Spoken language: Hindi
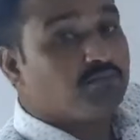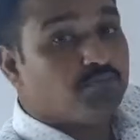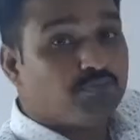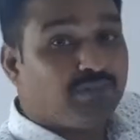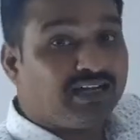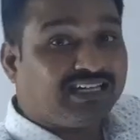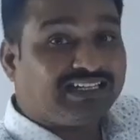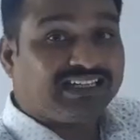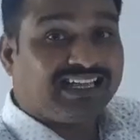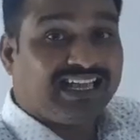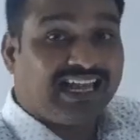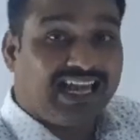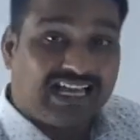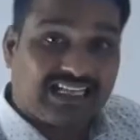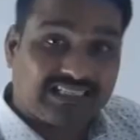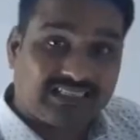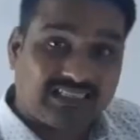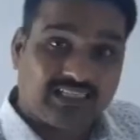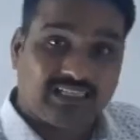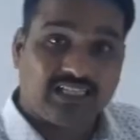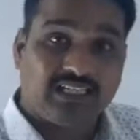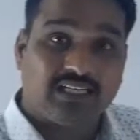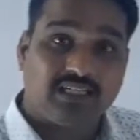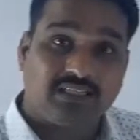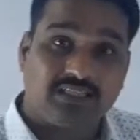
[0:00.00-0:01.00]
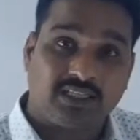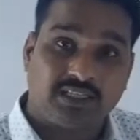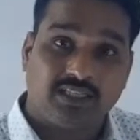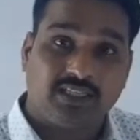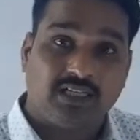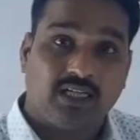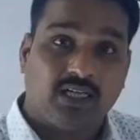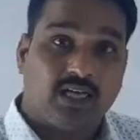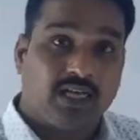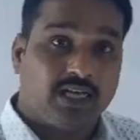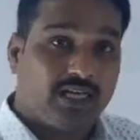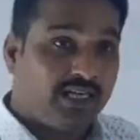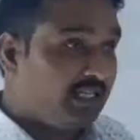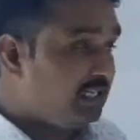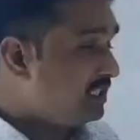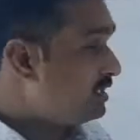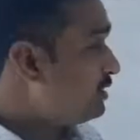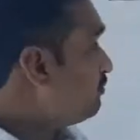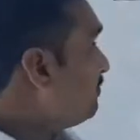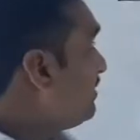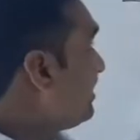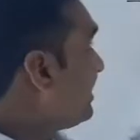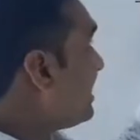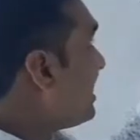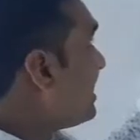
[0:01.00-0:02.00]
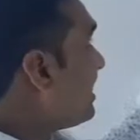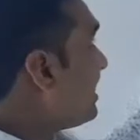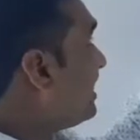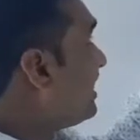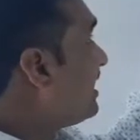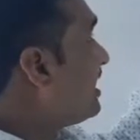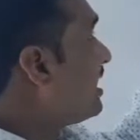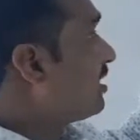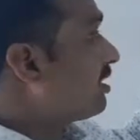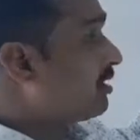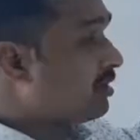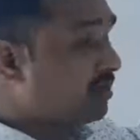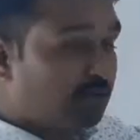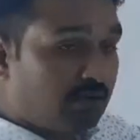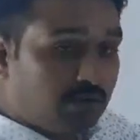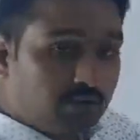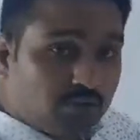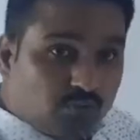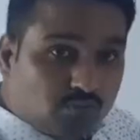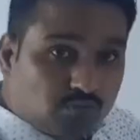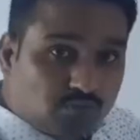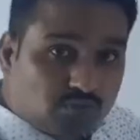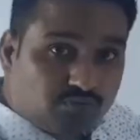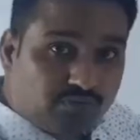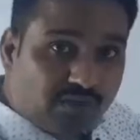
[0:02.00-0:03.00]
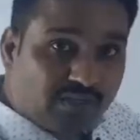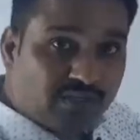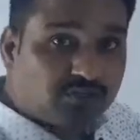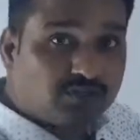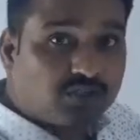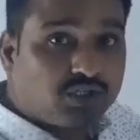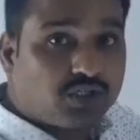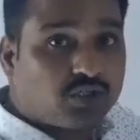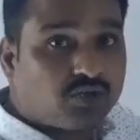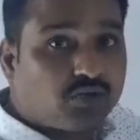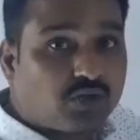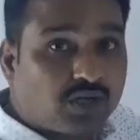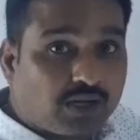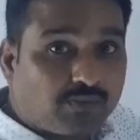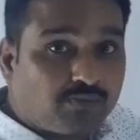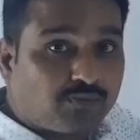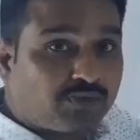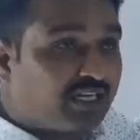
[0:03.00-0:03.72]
बट एसिलेशन इसमें क्या रहेगा उस वेलोसिटी को कम